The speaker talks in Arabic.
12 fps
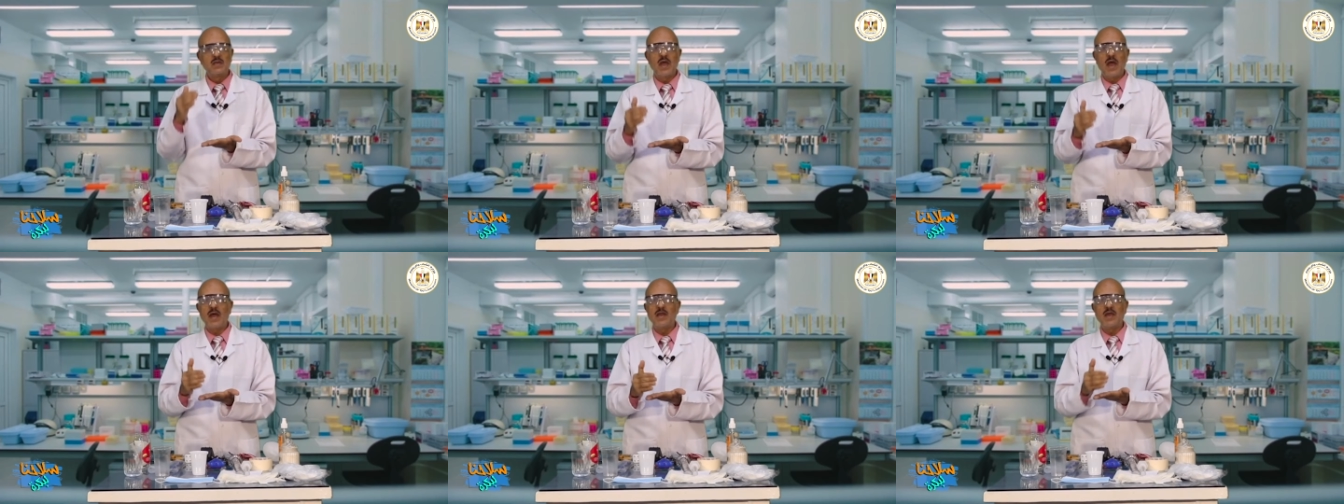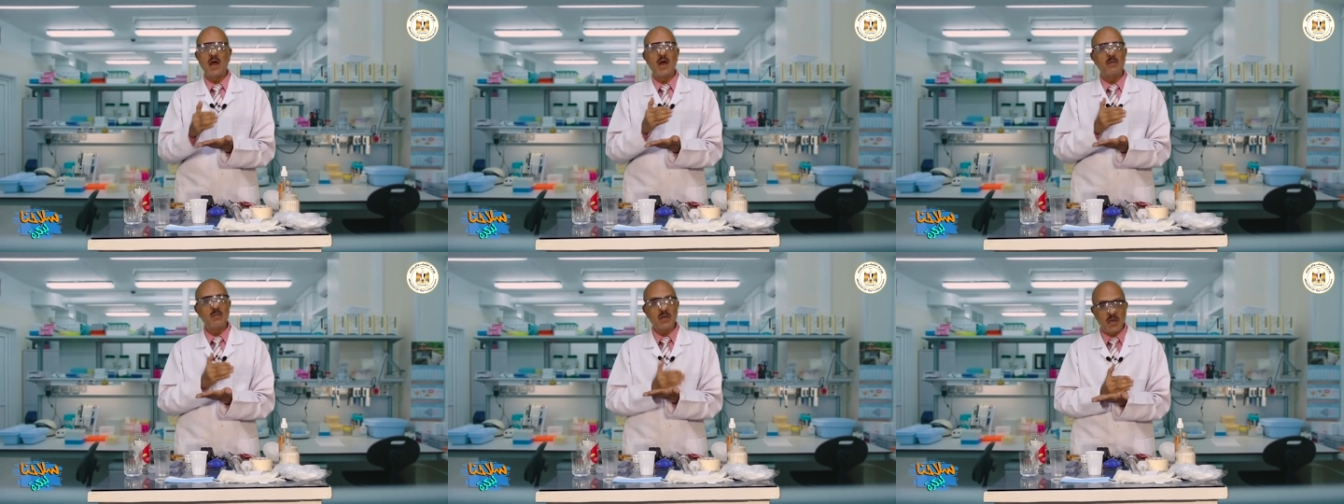يعني
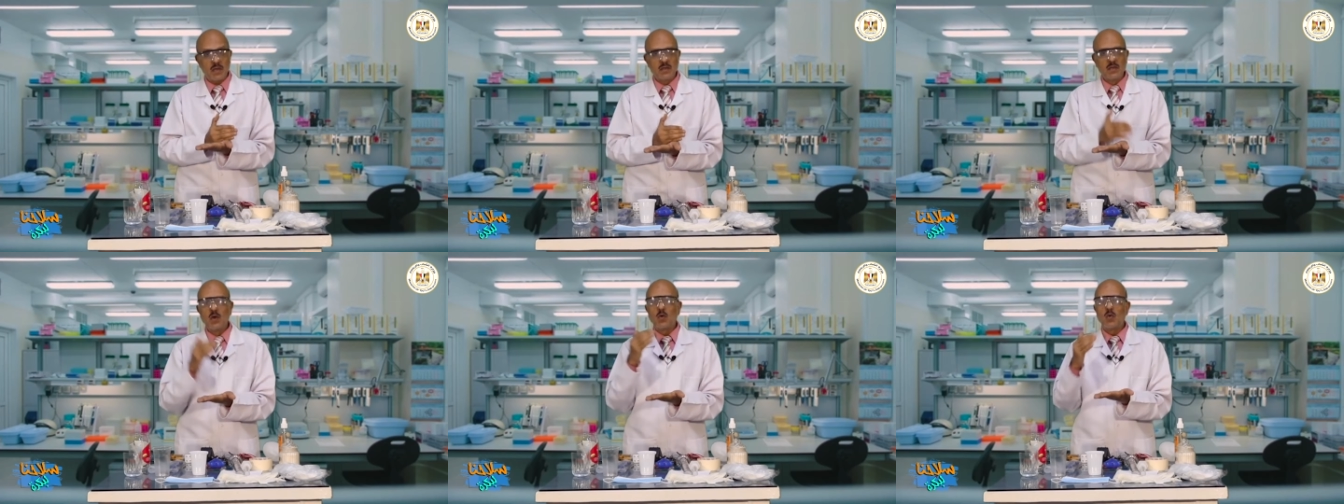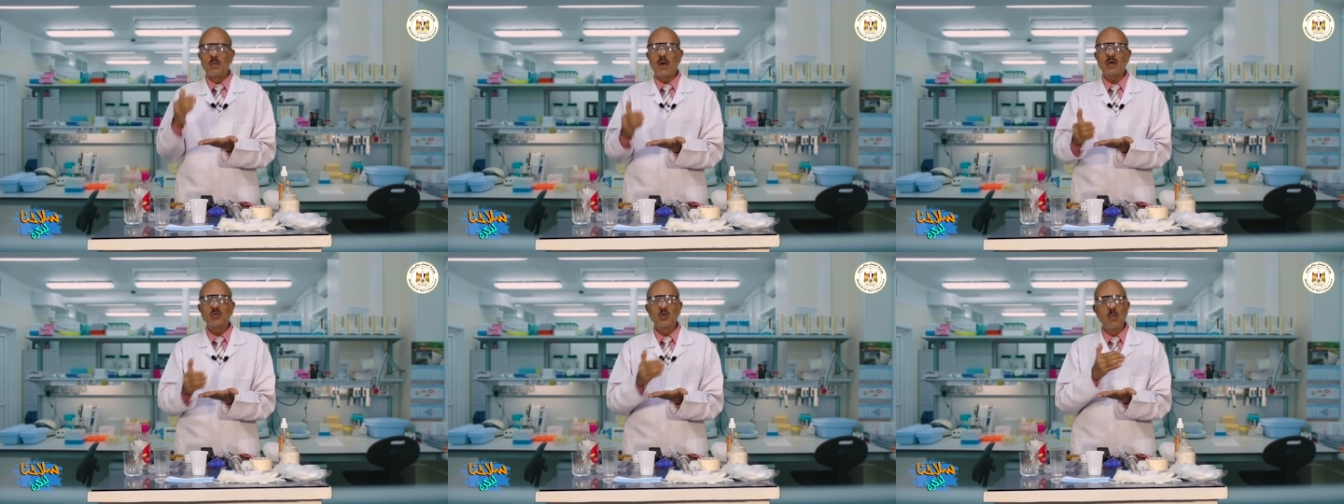امنه
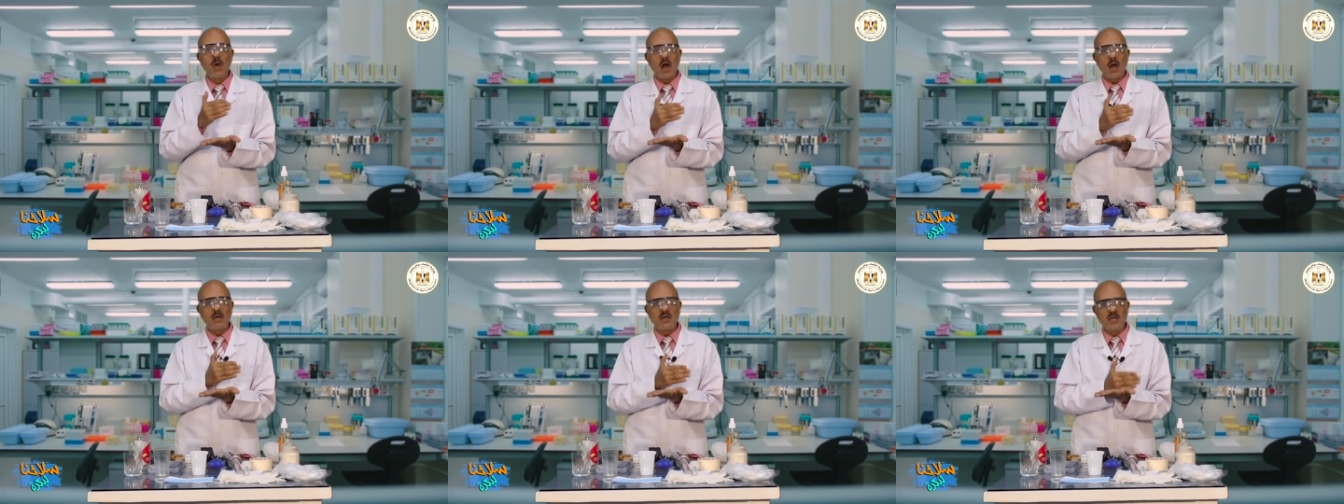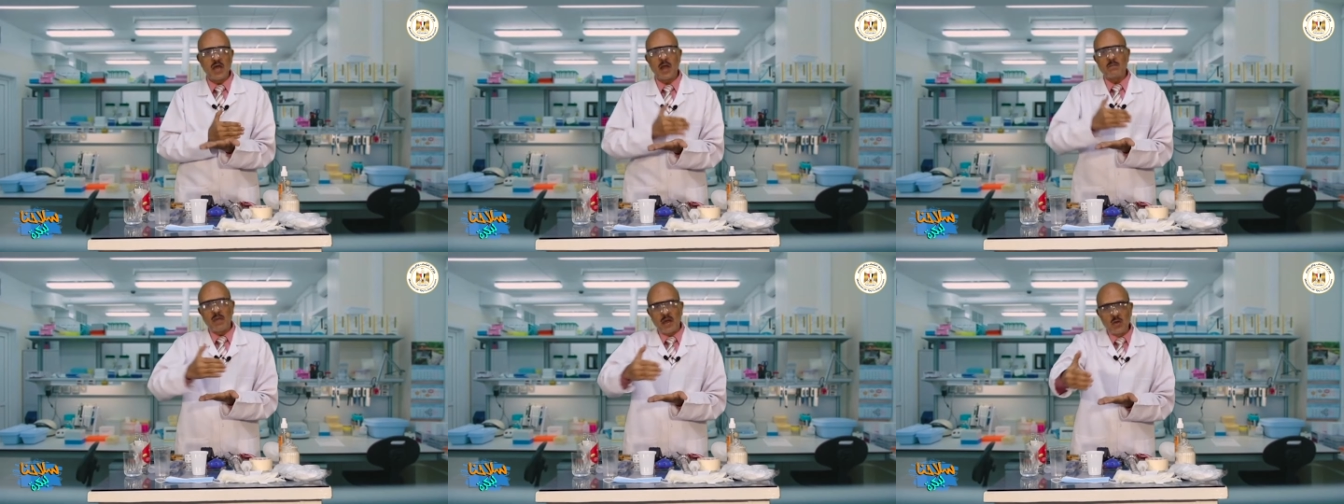ومكتوبه
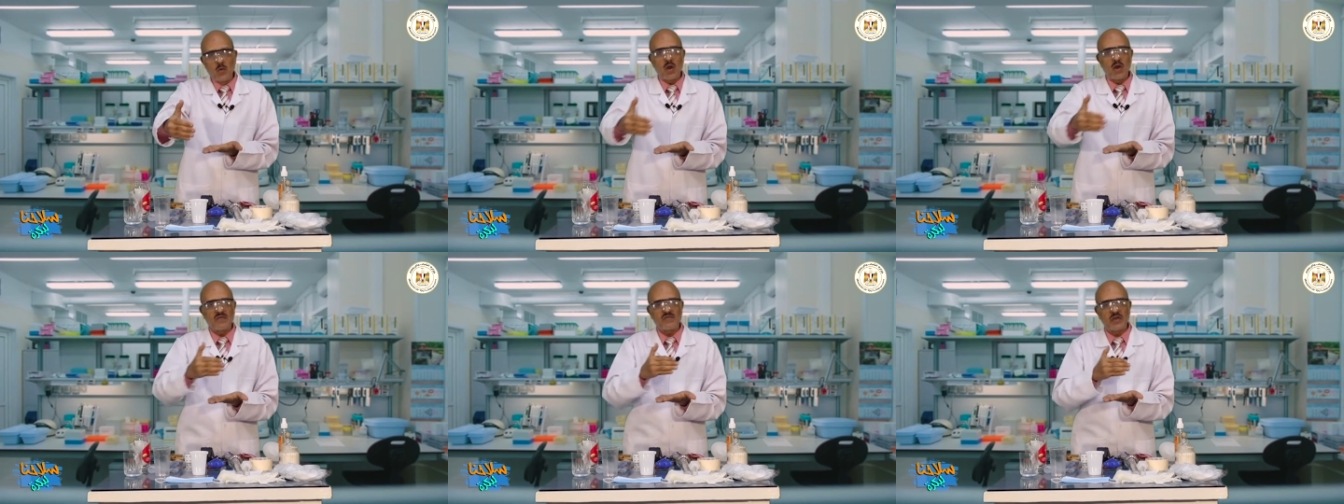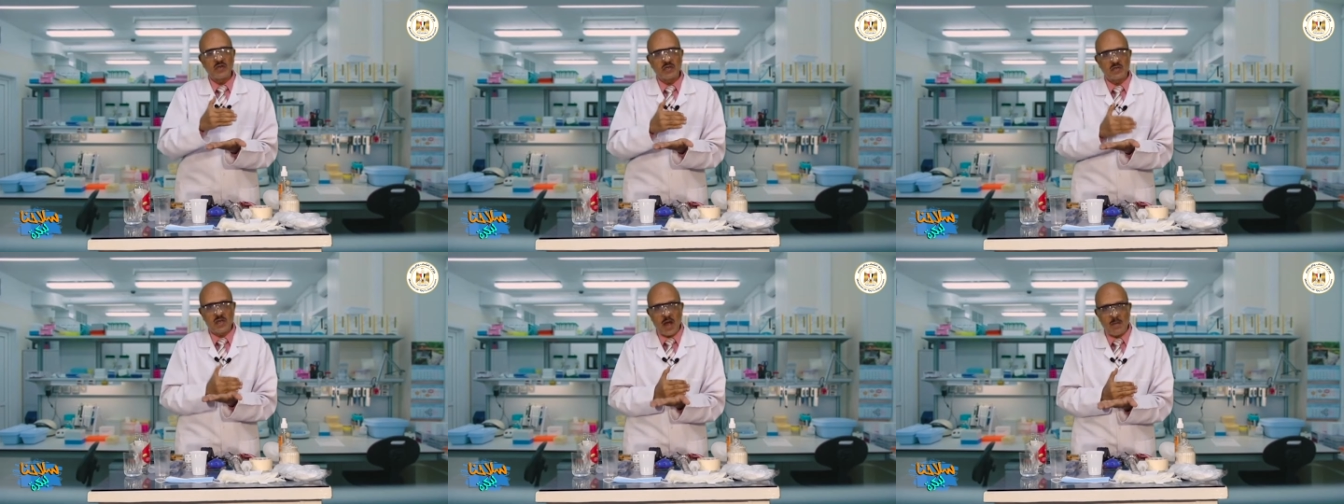ليها مانيوال في
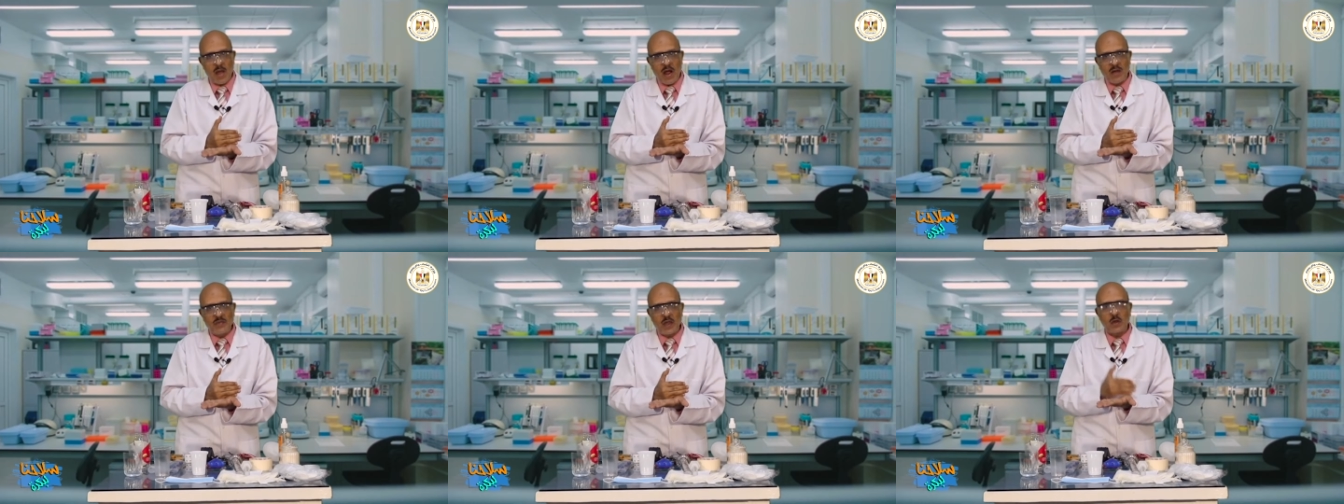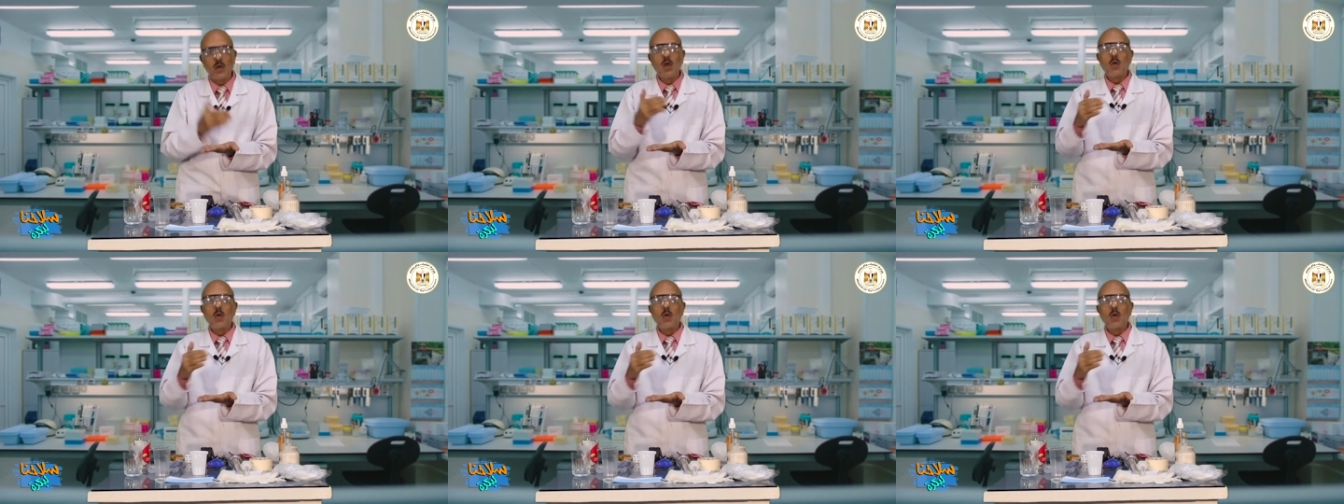الكتاب عندك